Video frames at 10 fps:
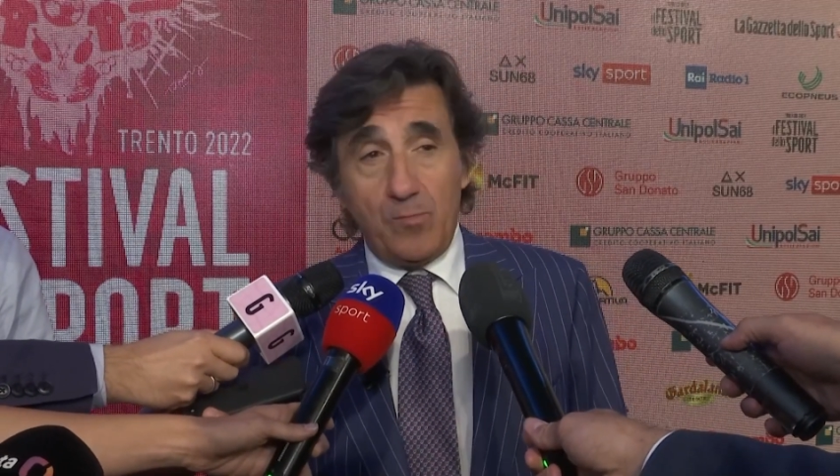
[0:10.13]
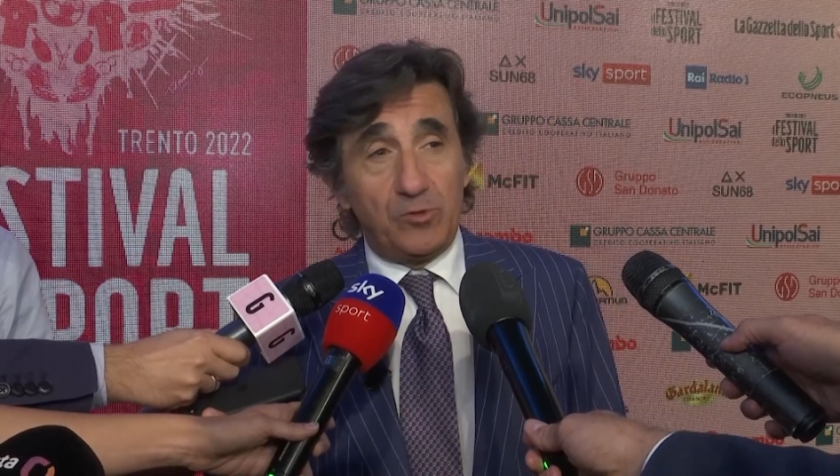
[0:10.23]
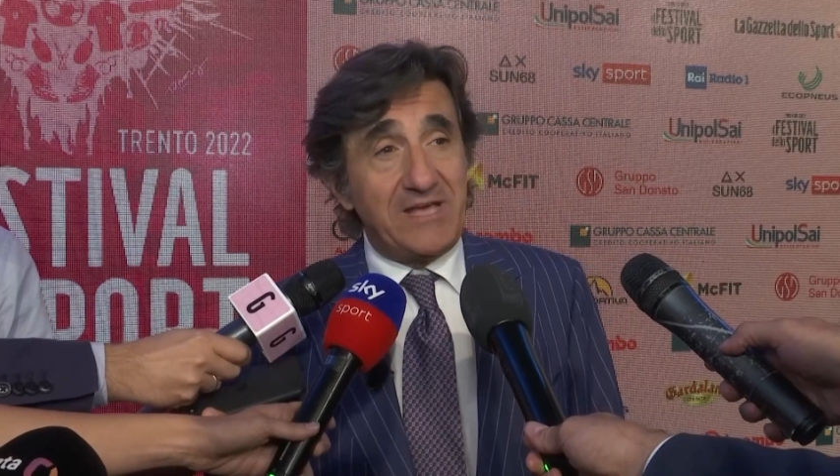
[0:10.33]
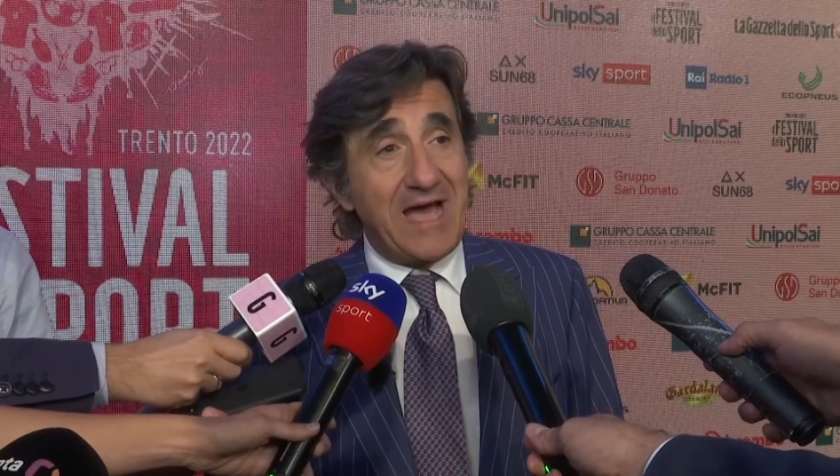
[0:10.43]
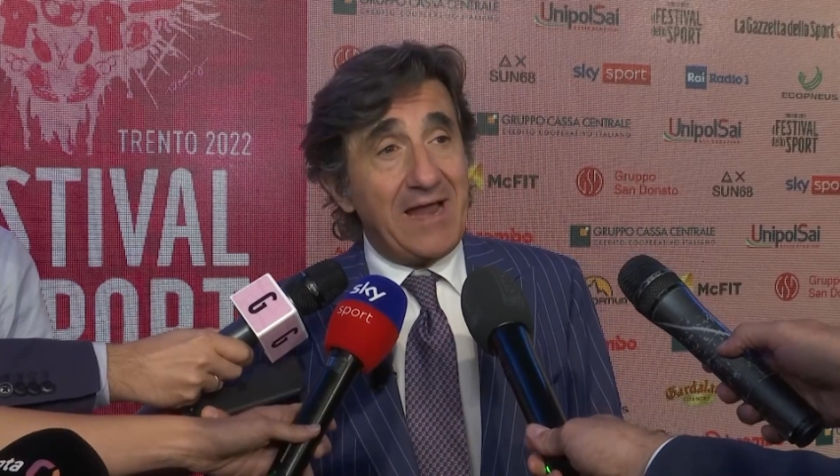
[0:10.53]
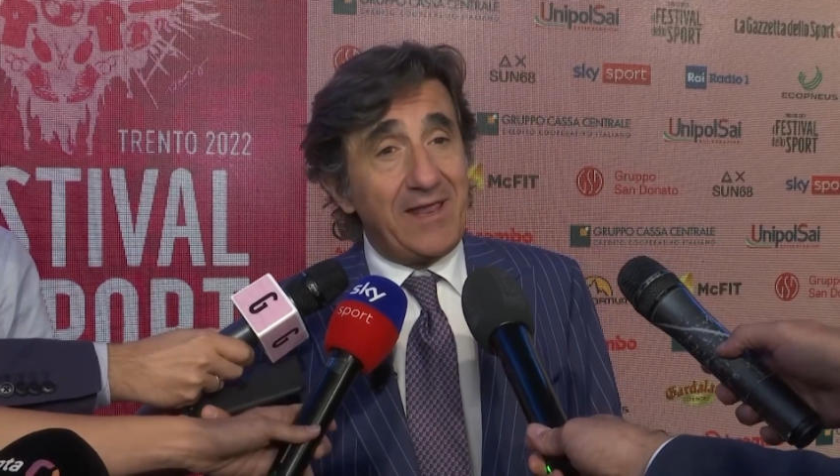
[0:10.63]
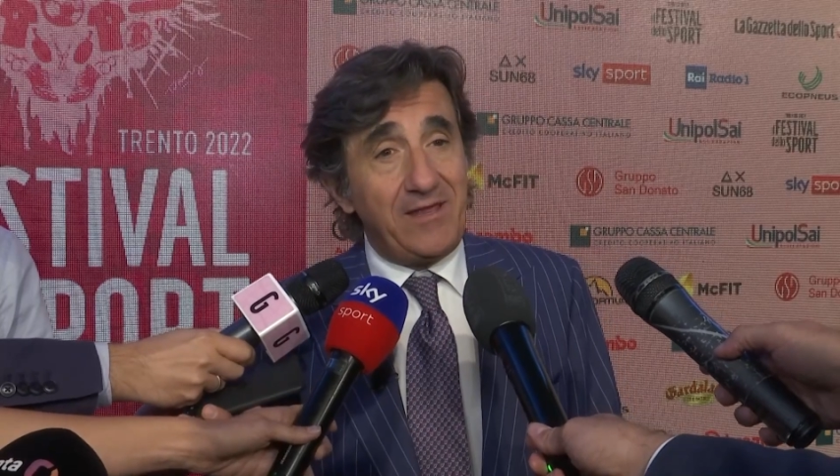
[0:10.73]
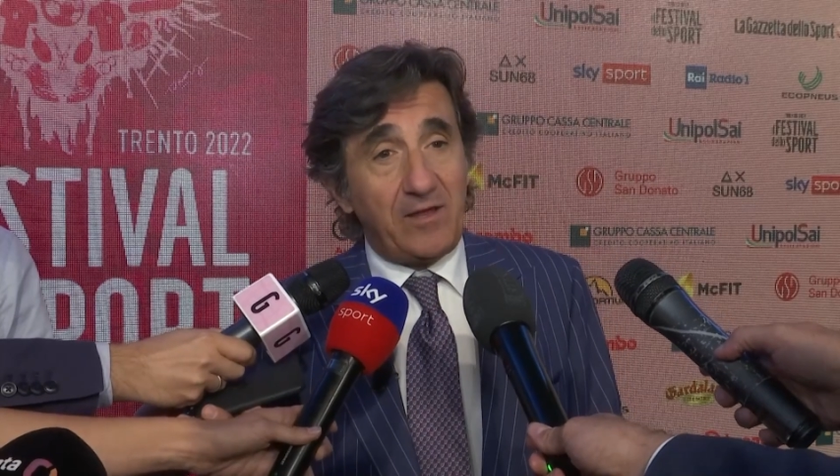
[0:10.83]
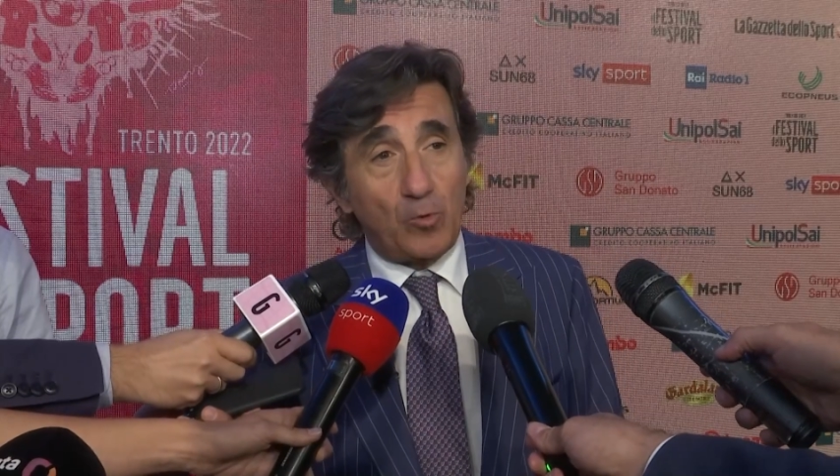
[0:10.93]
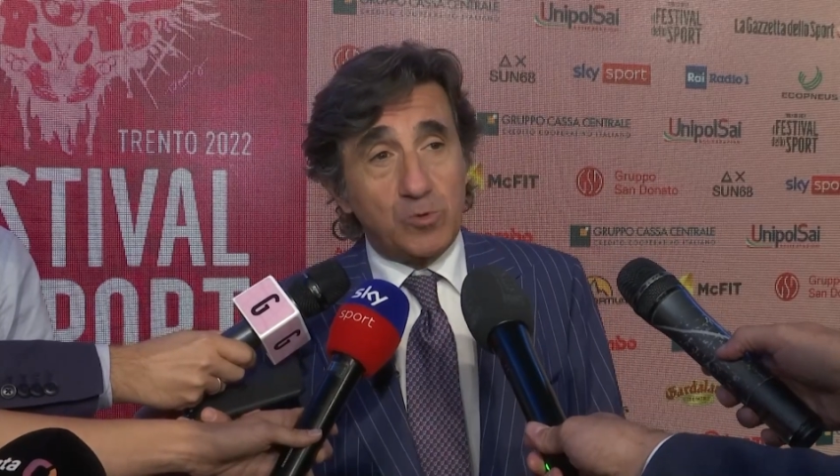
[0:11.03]

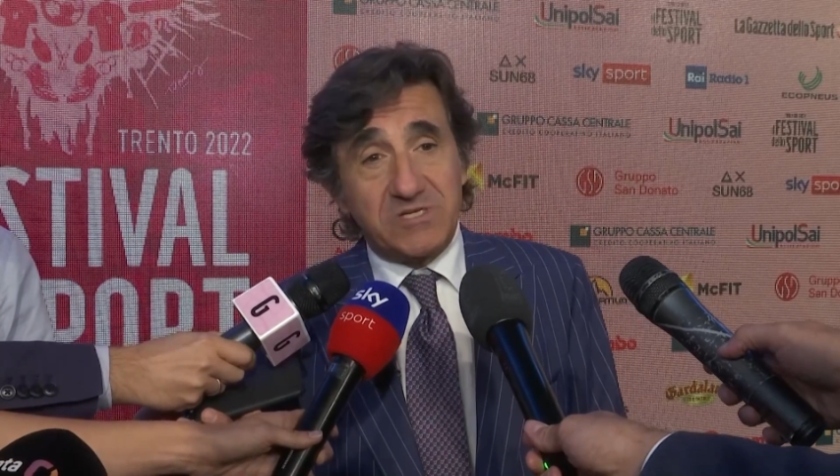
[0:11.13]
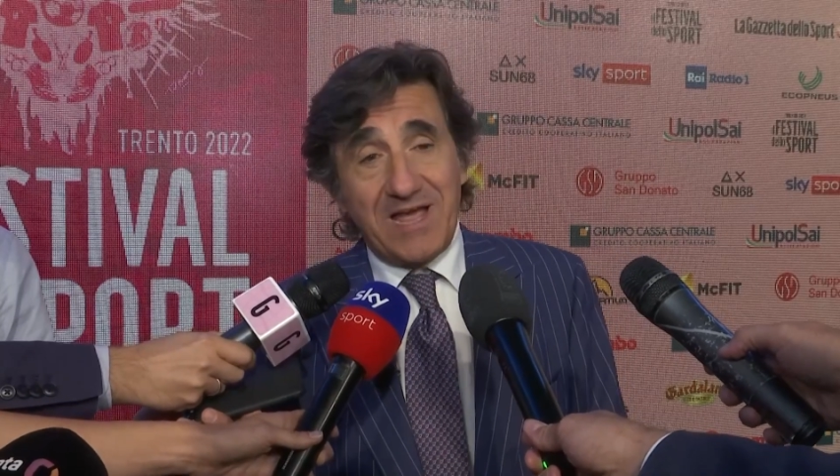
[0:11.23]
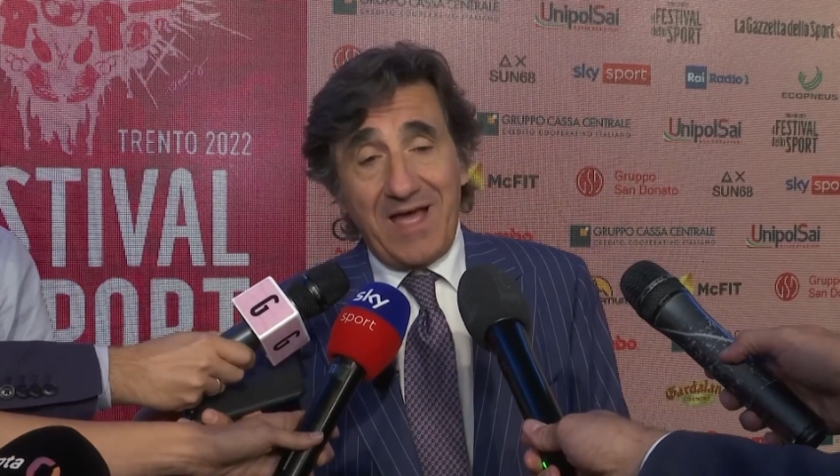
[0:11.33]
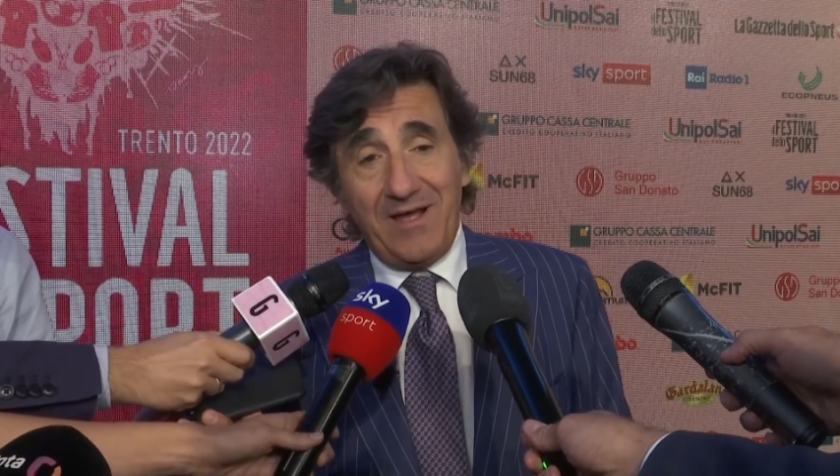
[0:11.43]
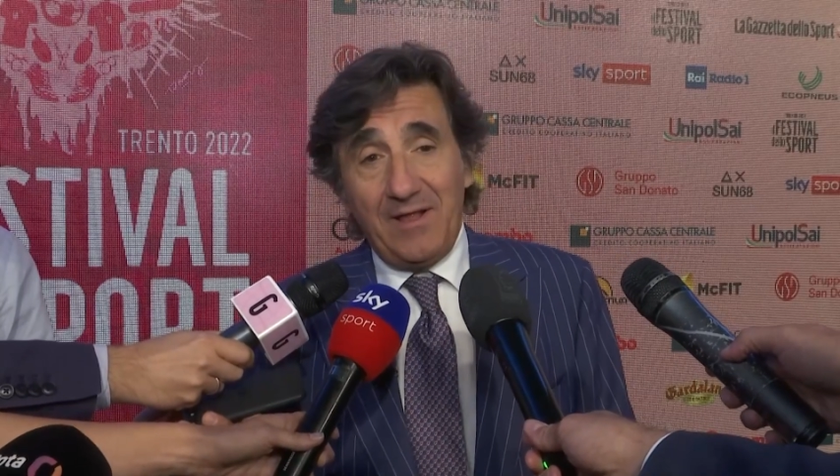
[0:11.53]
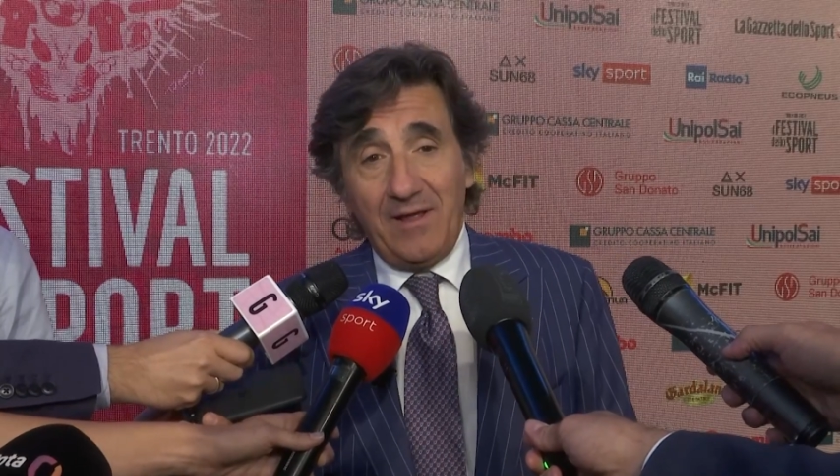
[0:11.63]
mondiali in Russia,